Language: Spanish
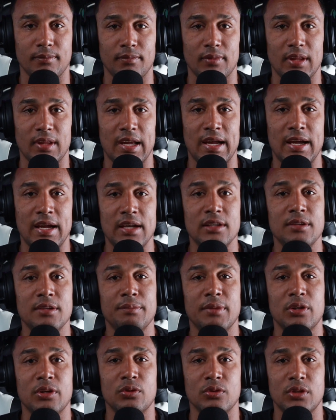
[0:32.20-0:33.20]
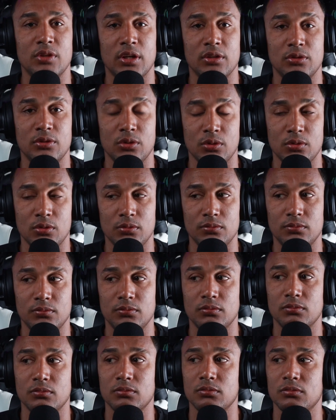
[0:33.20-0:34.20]
Alguien me contactó
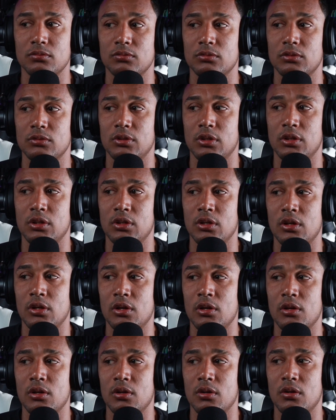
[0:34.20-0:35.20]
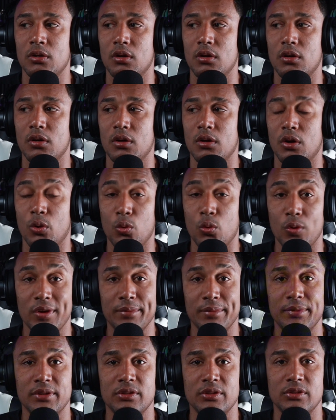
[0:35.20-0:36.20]
el
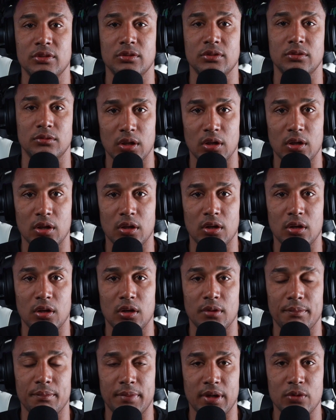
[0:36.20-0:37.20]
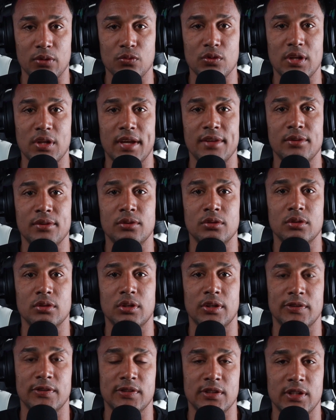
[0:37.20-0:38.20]
jueves preguntando
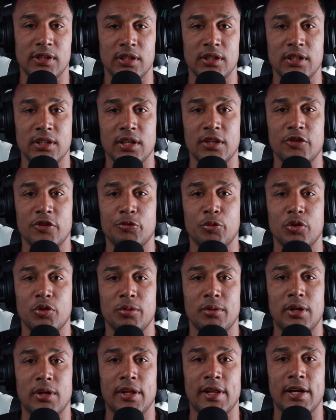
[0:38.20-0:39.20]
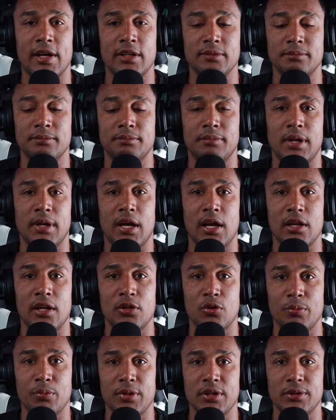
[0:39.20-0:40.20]
que si tenía disponibilidad para el
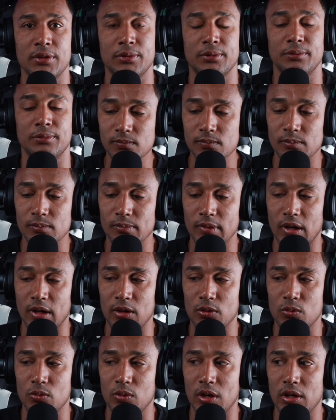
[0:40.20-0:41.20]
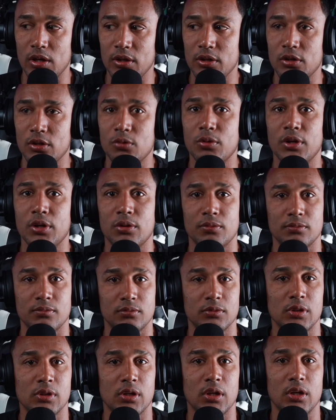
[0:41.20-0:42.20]
domingo. A lo cual le digo, bueno,
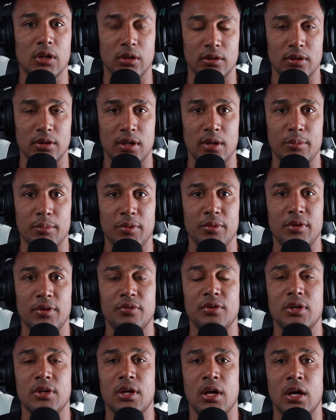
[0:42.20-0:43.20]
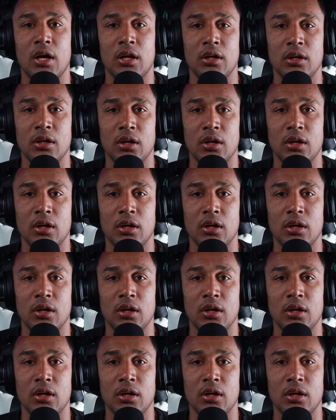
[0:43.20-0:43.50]
déjame verificar